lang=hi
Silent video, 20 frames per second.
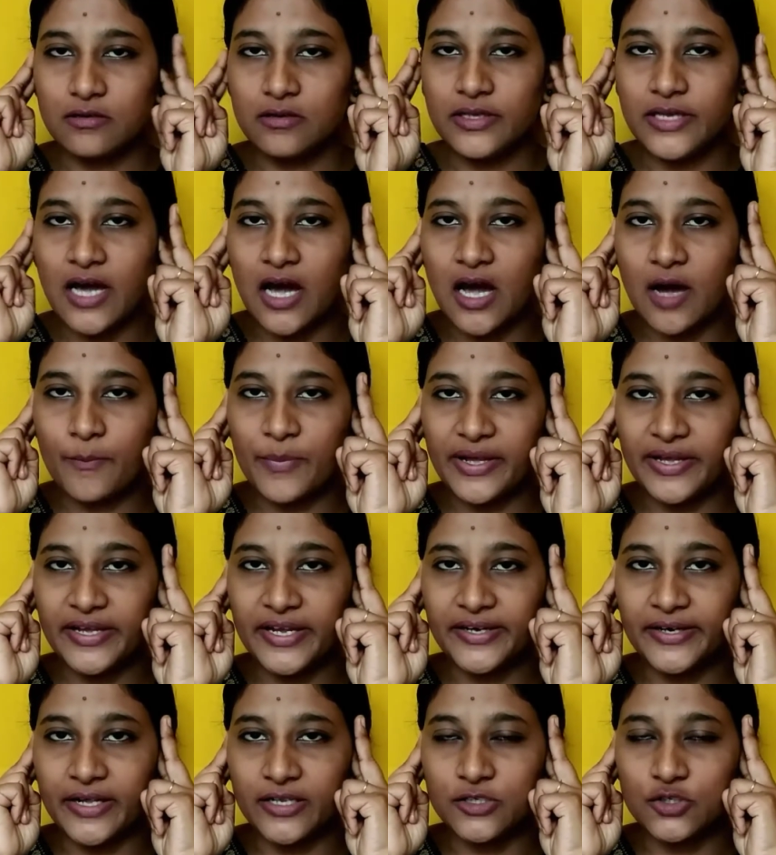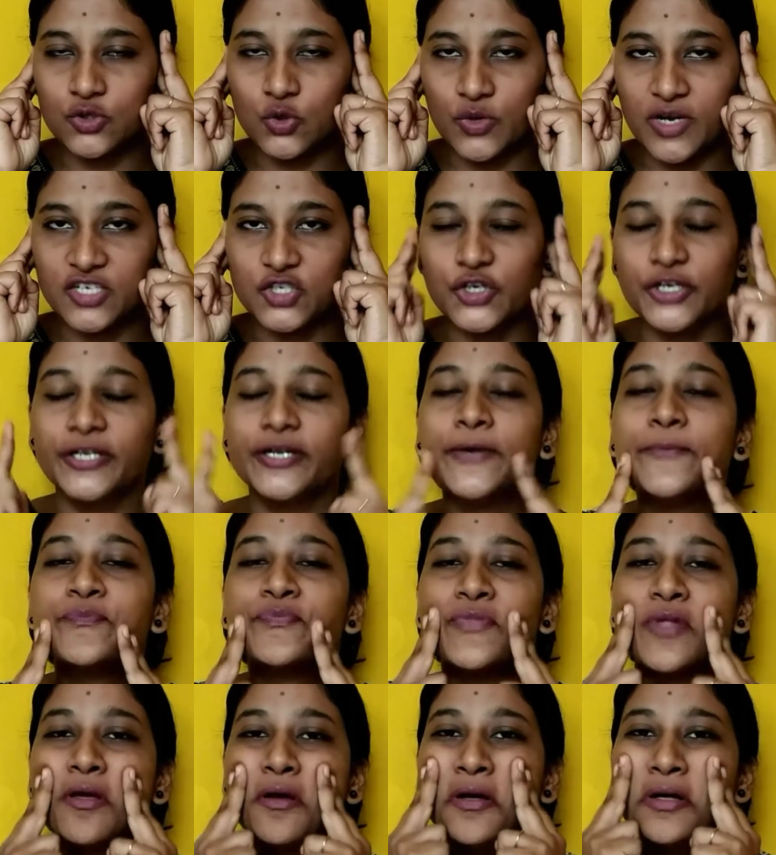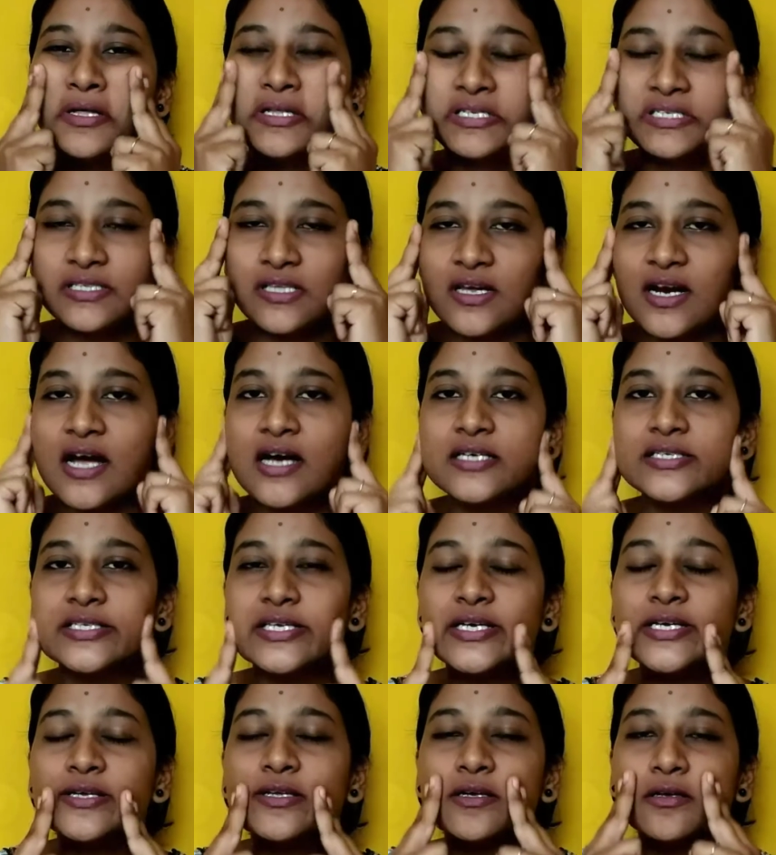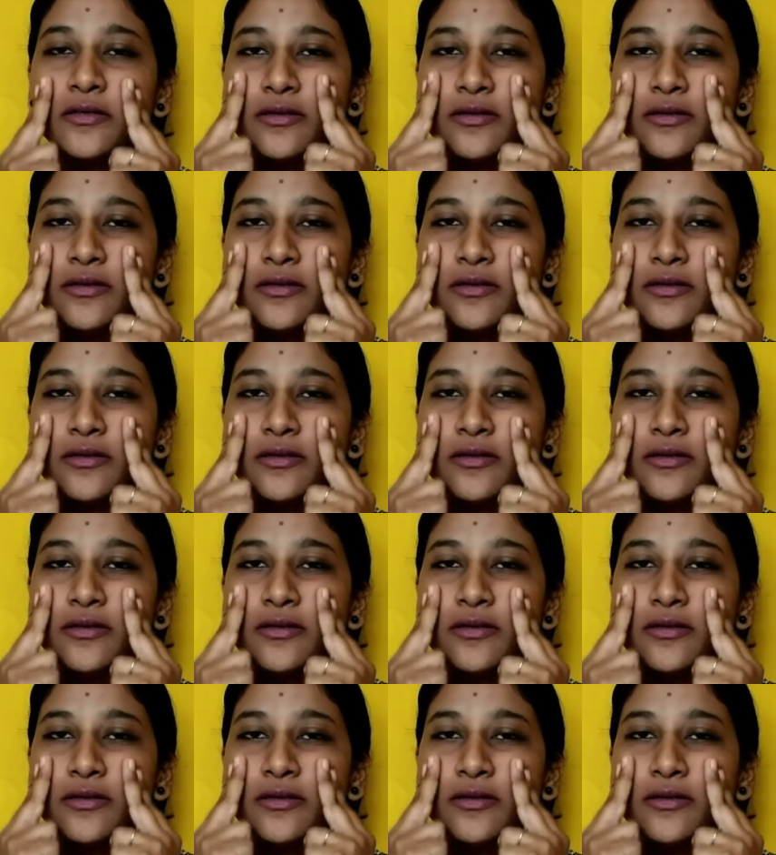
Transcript: यहाँ पे ये टच होना चाहिए इस तरह से